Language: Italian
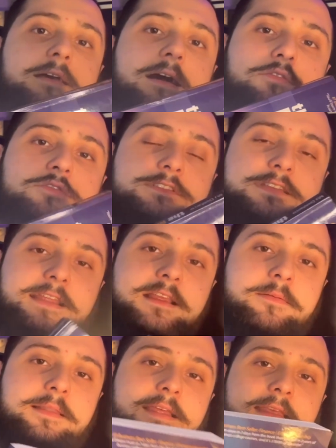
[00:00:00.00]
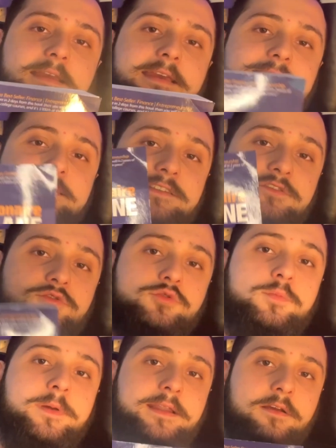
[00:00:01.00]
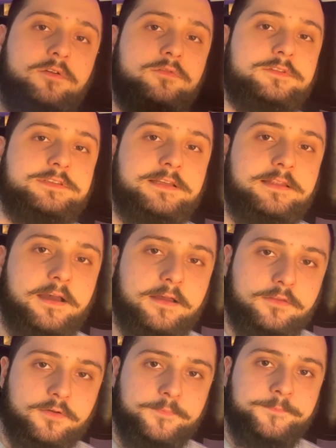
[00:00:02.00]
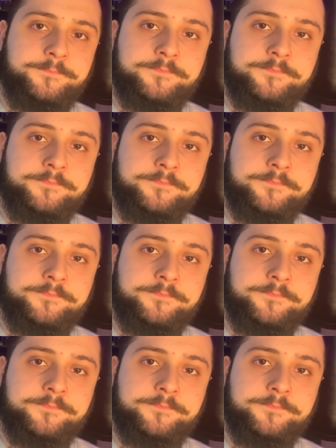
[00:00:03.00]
autostrada per la ricchezza super consigliato.